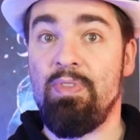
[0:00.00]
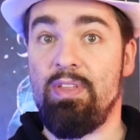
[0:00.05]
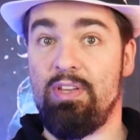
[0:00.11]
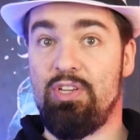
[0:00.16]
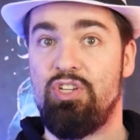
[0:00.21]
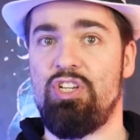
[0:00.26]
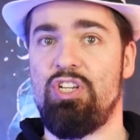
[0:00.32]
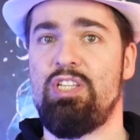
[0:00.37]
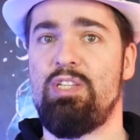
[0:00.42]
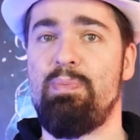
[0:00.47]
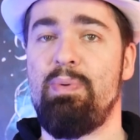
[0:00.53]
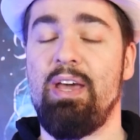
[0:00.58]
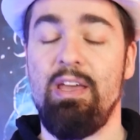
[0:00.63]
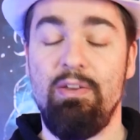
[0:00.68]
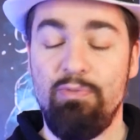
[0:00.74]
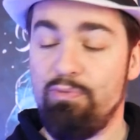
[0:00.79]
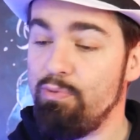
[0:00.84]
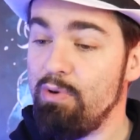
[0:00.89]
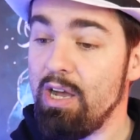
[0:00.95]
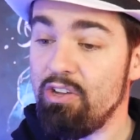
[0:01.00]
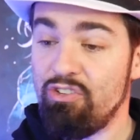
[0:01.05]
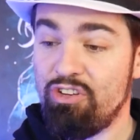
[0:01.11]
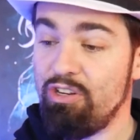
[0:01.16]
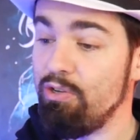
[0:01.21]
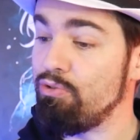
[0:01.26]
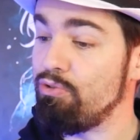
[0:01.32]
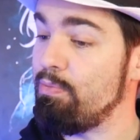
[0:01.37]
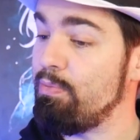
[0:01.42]
j'espérais voir
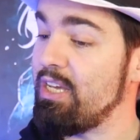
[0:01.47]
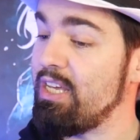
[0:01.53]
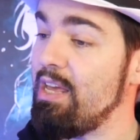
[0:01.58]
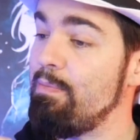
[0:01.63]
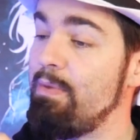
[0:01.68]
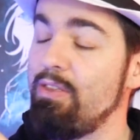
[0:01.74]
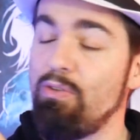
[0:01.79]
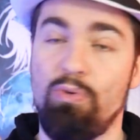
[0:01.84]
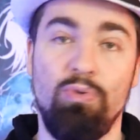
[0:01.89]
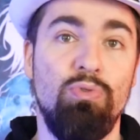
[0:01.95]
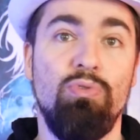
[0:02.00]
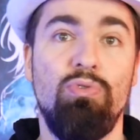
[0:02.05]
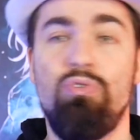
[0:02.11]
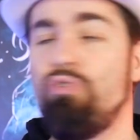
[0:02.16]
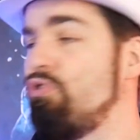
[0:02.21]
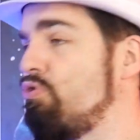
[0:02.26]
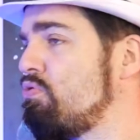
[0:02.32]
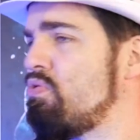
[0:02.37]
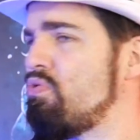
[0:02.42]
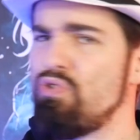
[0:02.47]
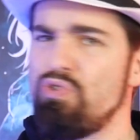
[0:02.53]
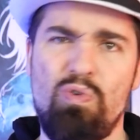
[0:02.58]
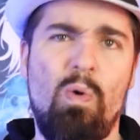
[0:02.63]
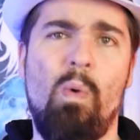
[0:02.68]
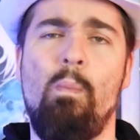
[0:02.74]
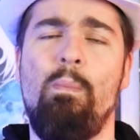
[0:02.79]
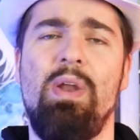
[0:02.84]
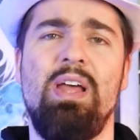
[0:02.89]
Gigantomachia mettre une sauce
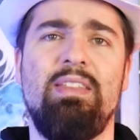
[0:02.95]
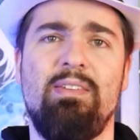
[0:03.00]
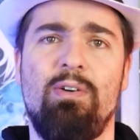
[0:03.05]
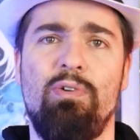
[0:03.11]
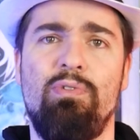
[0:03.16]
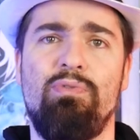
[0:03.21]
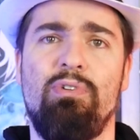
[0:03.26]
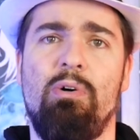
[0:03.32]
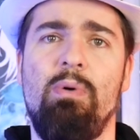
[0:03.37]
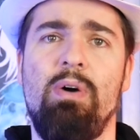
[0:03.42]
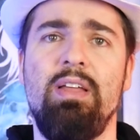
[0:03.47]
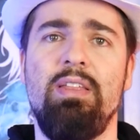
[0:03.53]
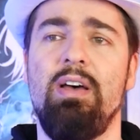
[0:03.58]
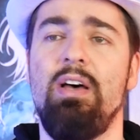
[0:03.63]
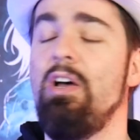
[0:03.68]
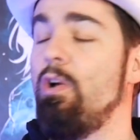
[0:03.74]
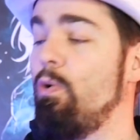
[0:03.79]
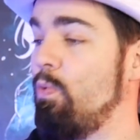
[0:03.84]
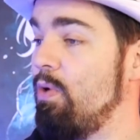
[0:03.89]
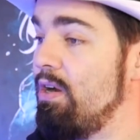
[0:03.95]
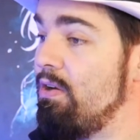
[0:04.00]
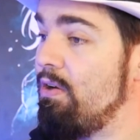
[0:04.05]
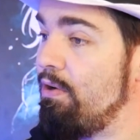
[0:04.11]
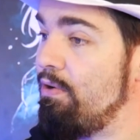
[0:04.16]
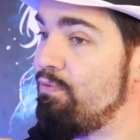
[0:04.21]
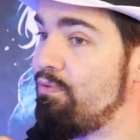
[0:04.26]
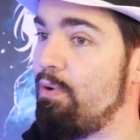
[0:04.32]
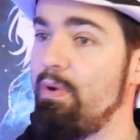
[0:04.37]
complète à All for One, ou
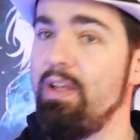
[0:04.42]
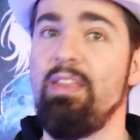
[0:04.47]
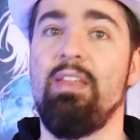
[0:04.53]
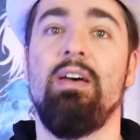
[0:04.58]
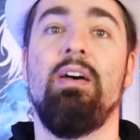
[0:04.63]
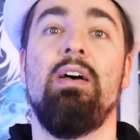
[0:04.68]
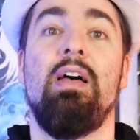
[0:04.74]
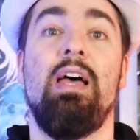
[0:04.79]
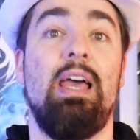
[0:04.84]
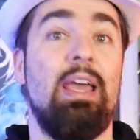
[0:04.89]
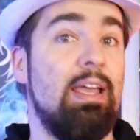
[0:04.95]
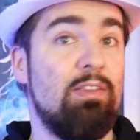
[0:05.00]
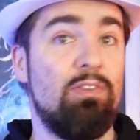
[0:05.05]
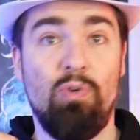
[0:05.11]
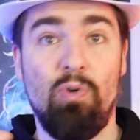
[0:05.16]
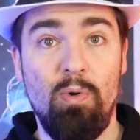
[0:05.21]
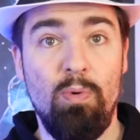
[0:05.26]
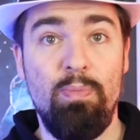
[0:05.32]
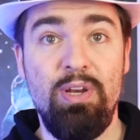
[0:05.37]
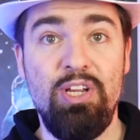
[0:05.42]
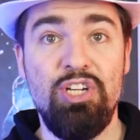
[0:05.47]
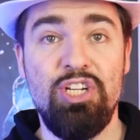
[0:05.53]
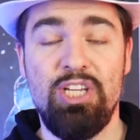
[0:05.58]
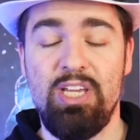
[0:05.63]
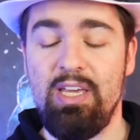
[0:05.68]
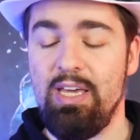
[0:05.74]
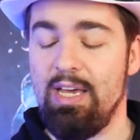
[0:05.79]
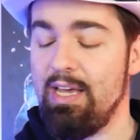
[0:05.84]
alors All for One être
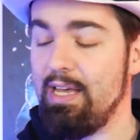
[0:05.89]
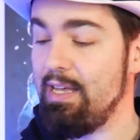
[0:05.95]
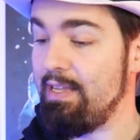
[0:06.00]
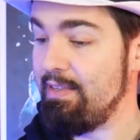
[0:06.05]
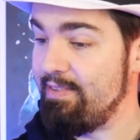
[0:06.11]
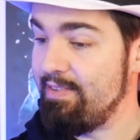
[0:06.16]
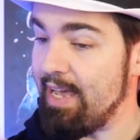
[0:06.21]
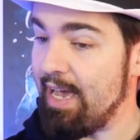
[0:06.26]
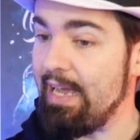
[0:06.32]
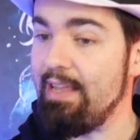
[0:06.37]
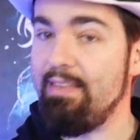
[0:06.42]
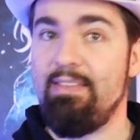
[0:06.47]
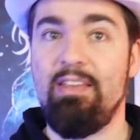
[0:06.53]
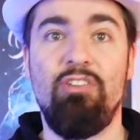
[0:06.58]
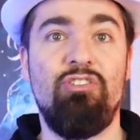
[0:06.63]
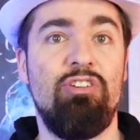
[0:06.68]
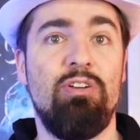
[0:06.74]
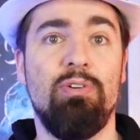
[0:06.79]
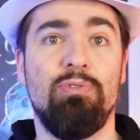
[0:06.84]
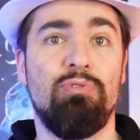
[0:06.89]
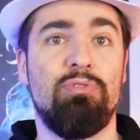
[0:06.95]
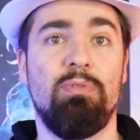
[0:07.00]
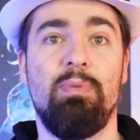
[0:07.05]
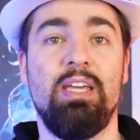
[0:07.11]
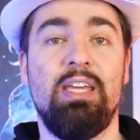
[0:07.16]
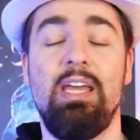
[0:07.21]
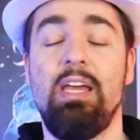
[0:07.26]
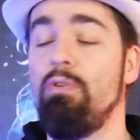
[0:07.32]
obligé d'arrêter
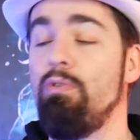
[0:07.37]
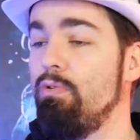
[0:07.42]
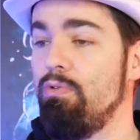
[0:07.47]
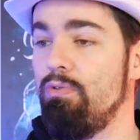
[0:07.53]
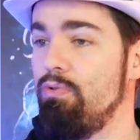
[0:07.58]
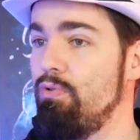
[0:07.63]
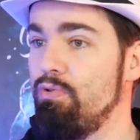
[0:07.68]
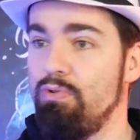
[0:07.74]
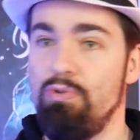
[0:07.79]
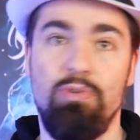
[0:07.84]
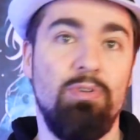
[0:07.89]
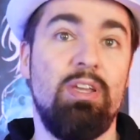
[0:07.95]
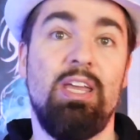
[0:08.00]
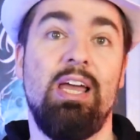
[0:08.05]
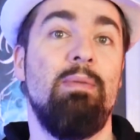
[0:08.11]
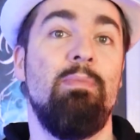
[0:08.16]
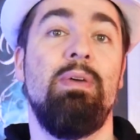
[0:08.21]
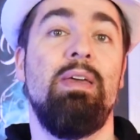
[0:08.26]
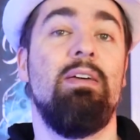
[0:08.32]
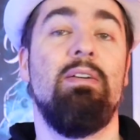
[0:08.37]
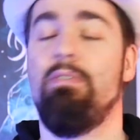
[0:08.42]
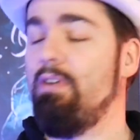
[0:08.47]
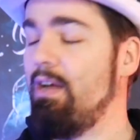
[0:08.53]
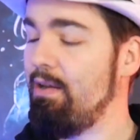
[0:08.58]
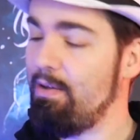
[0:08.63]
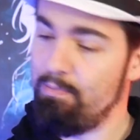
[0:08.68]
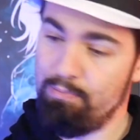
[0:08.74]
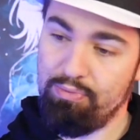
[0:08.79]
Gigantomachia, le, calmer, euh,
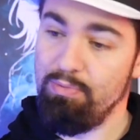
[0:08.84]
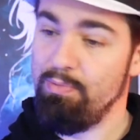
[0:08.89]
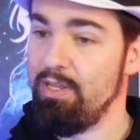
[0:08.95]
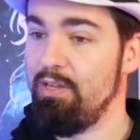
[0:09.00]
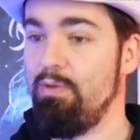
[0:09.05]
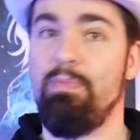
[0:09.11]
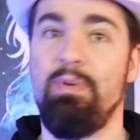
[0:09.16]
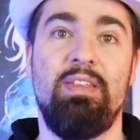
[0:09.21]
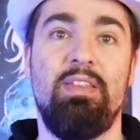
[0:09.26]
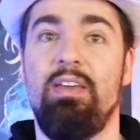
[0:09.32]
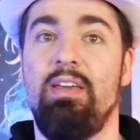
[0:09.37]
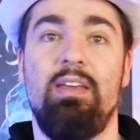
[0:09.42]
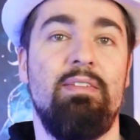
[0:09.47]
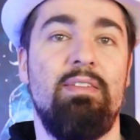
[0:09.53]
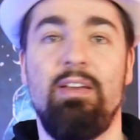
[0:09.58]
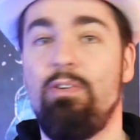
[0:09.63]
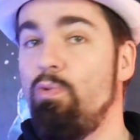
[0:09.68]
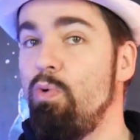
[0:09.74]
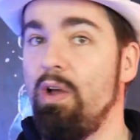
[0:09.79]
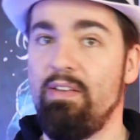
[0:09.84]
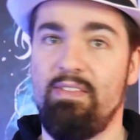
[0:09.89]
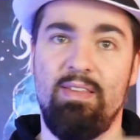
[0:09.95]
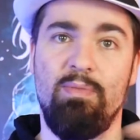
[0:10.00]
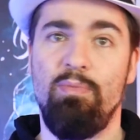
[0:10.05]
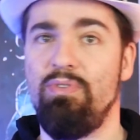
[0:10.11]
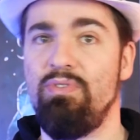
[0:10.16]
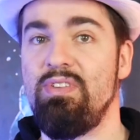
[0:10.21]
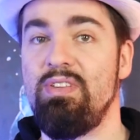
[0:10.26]
voilà, boum, il met des, coups avec ses
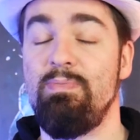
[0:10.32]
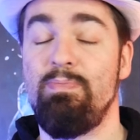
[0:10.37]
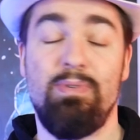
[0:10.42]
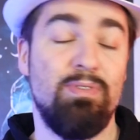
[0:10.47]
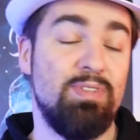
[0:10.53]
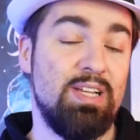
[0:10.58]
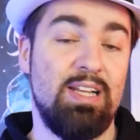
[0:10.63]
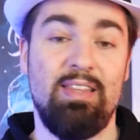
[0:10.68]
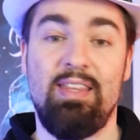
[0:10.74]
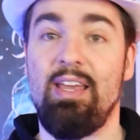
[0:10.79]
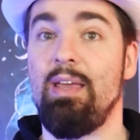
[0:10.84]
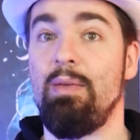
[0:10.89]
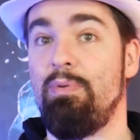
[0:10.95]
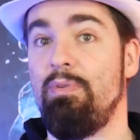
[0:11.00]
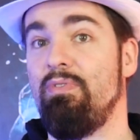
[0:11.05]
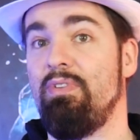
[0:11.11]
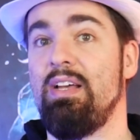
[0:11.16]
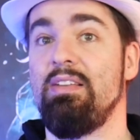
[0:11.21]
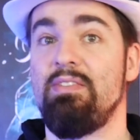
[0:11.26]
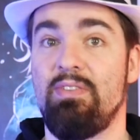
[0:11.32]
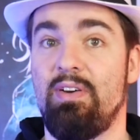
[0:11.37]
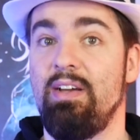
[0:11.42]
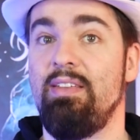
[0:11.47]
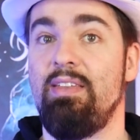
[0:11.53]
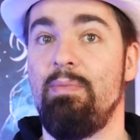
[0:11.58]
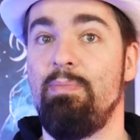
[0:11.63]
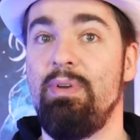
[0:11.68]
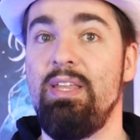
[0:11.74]
multiples alters et puis voilà, ça aurait
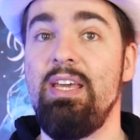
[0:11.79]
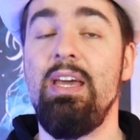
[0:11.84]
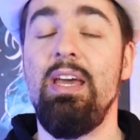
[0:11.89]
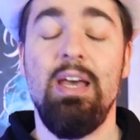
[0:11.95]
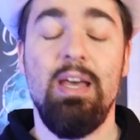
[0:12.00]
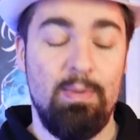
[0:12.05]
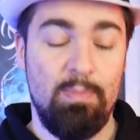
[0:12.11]
été plié.